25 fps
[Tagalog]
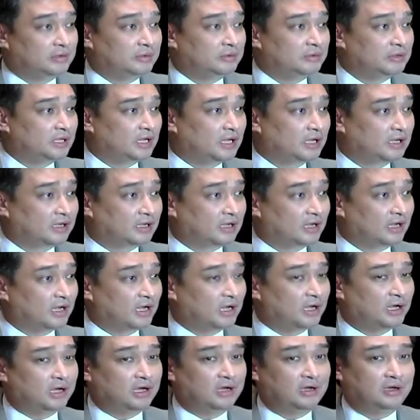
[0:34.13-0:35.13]
nag,
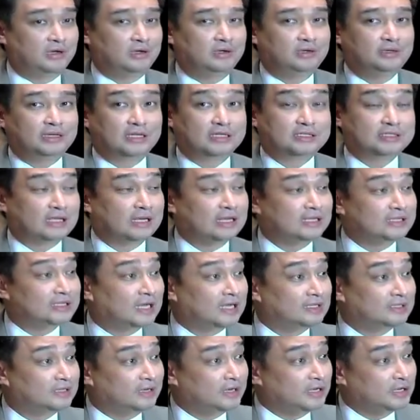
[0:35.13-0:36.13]
uh,
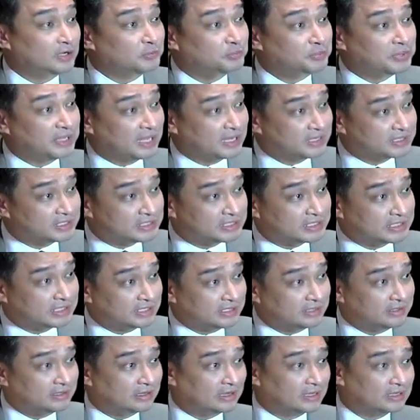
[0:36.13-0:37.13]
nagsalita na rin yung
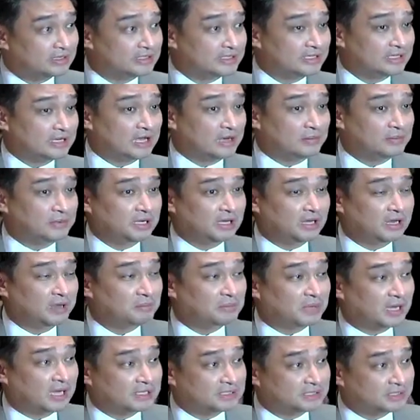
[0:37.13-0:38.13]
PSG at sinabi nila
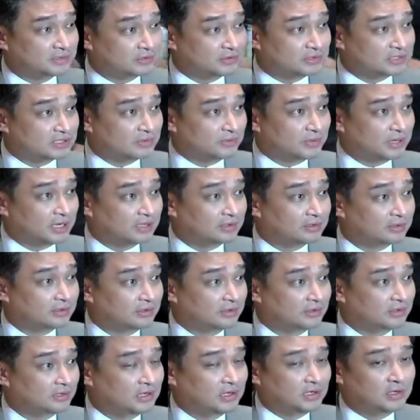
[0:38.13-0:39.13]
base doon sa
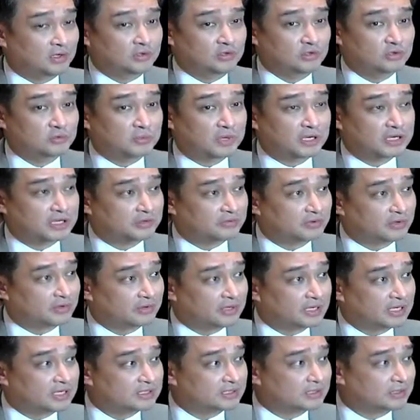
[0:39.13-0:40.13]
weather, too much of a
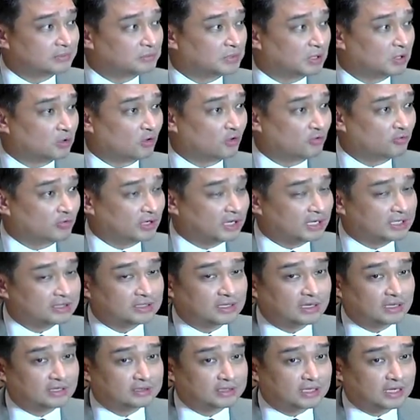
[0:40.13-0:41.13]
risk, mag-overnight
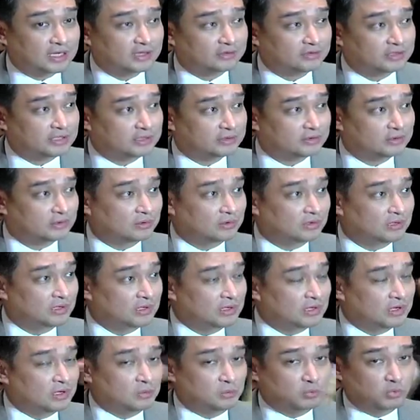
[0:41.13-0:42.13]
na lang tayo dito
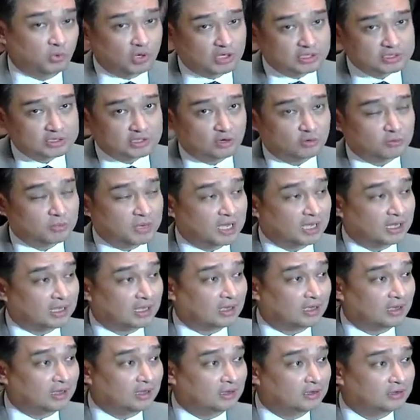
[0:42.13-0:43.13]
bukas ng
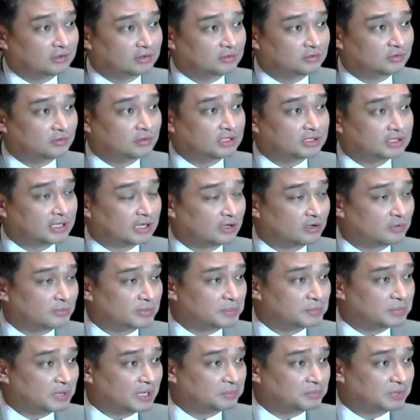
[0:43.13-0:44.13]
umaga doon na tayo
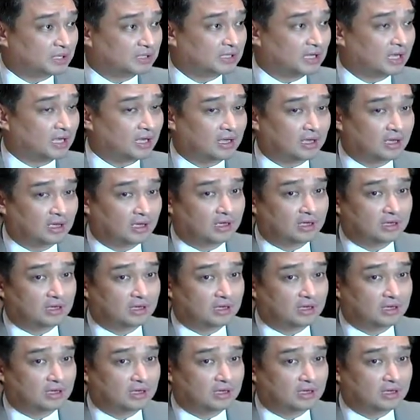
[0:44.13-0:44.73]
lumipad pag naka,